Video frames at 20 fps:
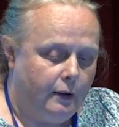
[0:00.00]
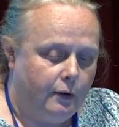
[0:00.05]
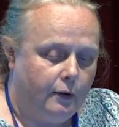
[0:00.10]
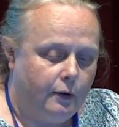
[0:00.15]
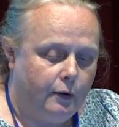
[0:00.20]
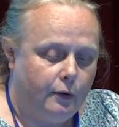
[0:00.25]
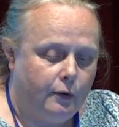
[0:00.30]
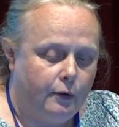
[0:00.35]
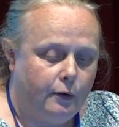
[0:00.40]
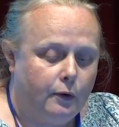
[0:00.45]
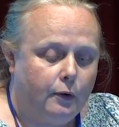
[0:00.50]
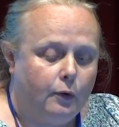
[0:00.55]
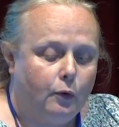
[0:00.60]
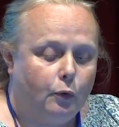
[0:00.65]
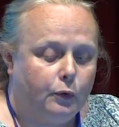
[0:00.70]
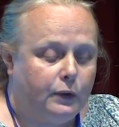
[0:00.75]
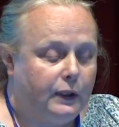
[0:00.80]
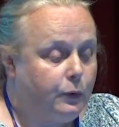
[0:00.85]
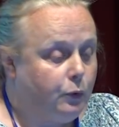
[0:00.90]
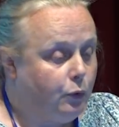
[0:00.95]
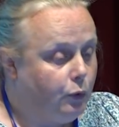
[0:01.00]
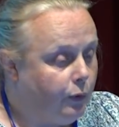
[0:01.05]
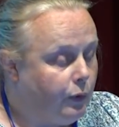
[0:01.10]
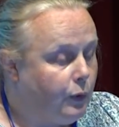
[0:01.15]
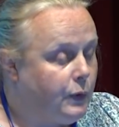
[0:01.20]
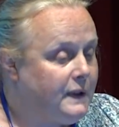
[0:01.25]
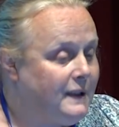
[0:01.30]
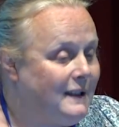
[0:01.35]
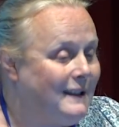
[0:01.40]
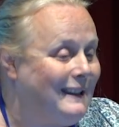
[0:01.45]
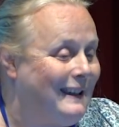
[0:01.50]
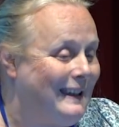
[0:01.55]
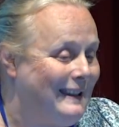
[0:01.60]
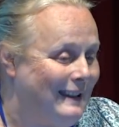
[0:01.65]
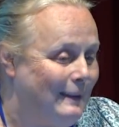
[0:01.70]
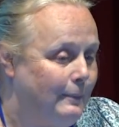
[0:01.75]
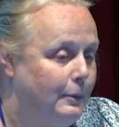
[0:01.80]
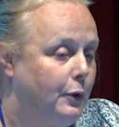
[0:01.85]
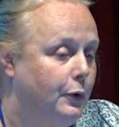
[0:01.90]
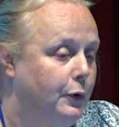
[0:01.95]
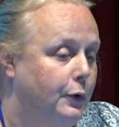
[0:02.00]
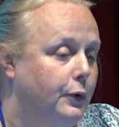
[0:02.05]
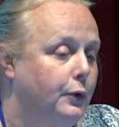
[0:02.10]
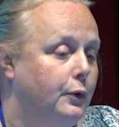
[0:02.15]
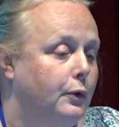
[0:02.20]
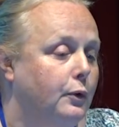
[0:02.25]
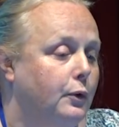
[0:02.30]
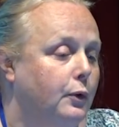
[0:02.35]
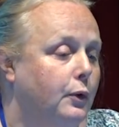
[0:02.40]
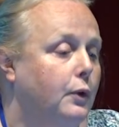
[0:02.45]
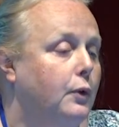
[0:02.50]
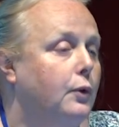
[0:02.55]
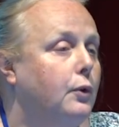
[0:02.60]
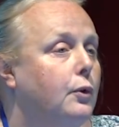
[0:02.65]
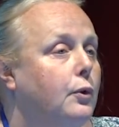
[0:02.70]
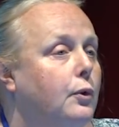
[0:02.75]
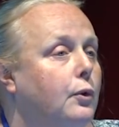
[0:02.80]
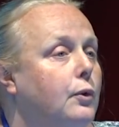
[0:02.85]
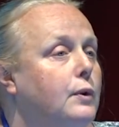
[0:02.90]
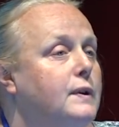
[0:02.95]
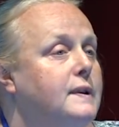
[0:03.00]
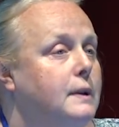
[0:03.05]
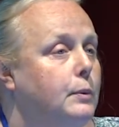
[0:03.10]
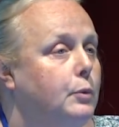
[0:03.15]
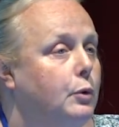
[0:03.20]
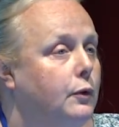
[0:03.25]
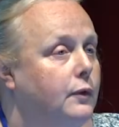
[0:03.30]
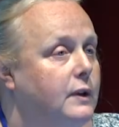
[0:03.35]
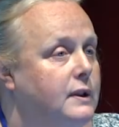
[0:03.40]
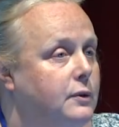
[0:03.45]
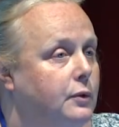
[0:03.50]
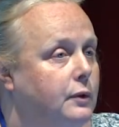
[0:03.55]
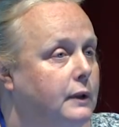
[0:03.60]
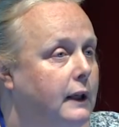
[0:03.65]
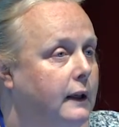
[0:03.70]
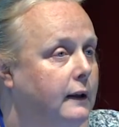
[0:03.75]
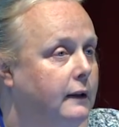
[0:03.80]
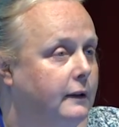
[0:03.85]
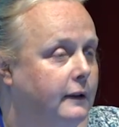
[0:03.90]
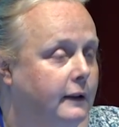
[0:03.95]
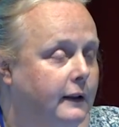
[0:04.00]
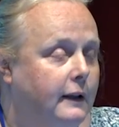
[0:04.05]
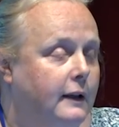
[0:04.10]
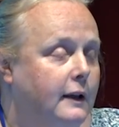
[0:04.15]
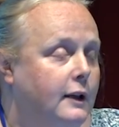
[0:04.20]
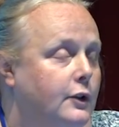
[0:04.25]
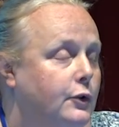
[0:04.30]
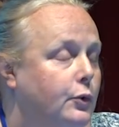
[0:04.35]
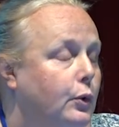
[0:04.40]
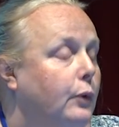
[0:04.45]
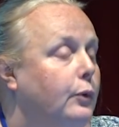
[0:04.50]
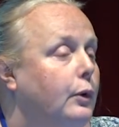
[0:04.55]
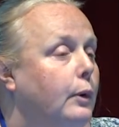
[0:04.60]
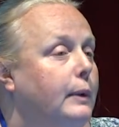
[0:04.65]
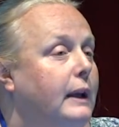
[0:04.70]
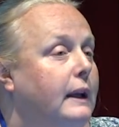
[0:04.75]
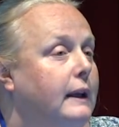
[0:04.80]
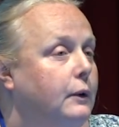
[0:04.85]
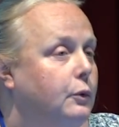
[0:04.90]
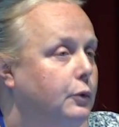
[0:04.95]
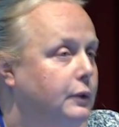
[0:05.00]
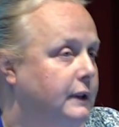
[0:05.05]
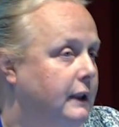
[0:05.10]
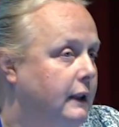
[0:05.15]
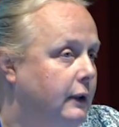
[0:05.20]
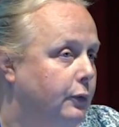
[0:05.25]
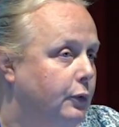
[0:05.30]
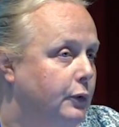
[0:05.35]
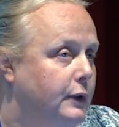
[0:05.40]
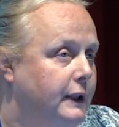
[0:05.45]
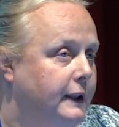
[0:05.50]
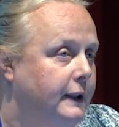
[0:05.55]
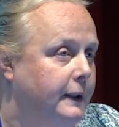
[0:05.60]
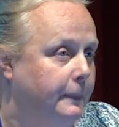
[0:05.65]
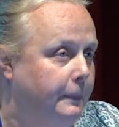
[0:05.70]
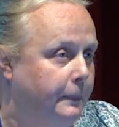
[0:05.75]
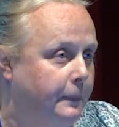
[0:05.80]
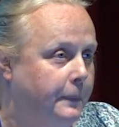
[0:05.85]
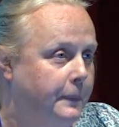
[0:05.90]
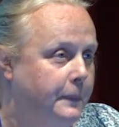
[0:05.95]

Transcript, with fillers: Euh, on a trouvé aussi très important que ces professionnels soient formés à l'écoute téléphonique.